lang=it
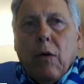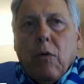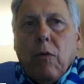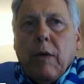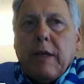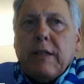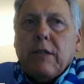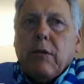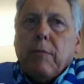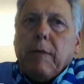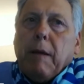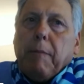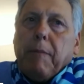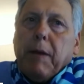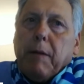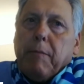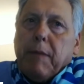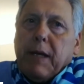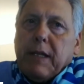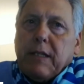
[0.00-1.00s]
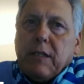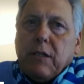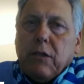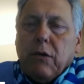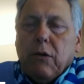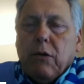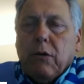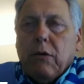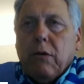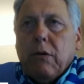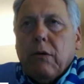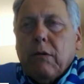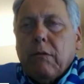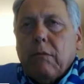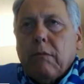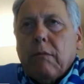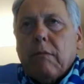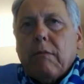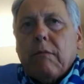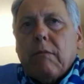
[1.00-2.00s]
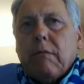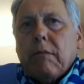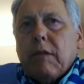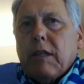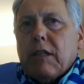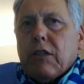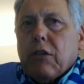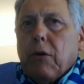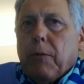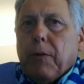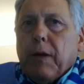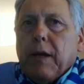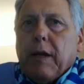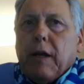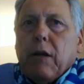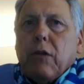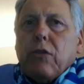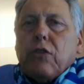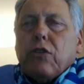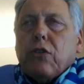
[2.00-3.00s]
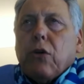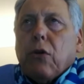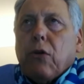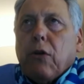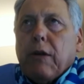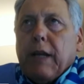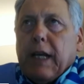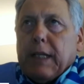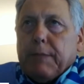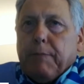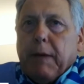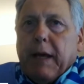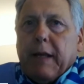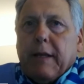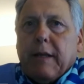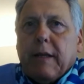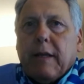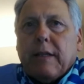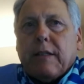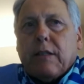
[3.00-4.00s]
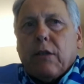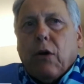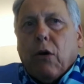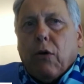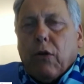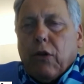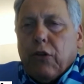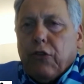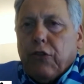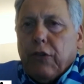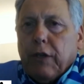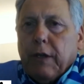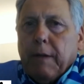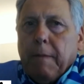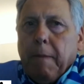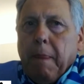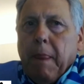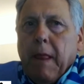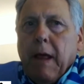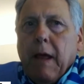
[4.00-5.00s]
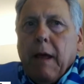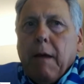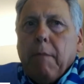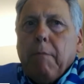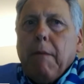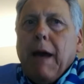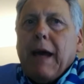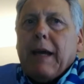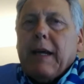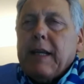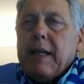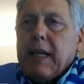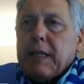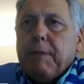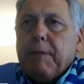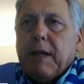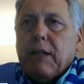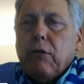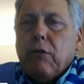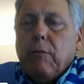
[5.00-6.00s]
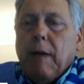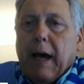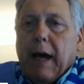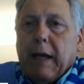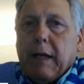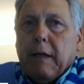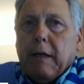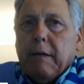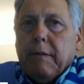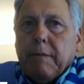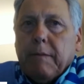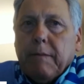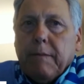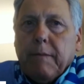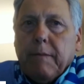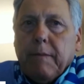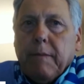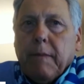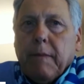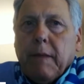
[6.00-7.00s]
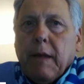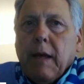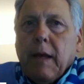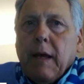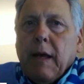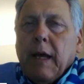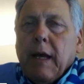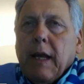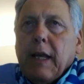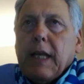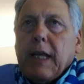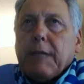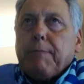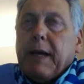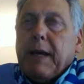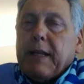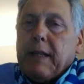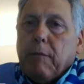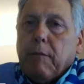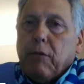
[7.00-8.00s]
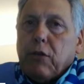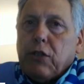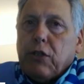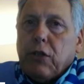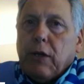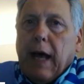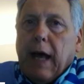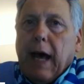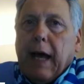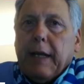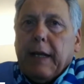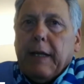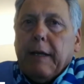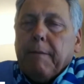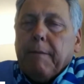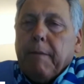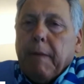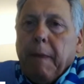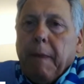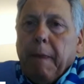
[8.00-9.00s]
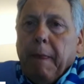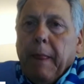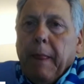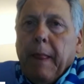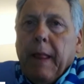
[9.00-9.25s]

Questo mi ha permesso di scoprire non solo gli aspetti storici, ma anche gli aspetti umani gli aspetti emozionali,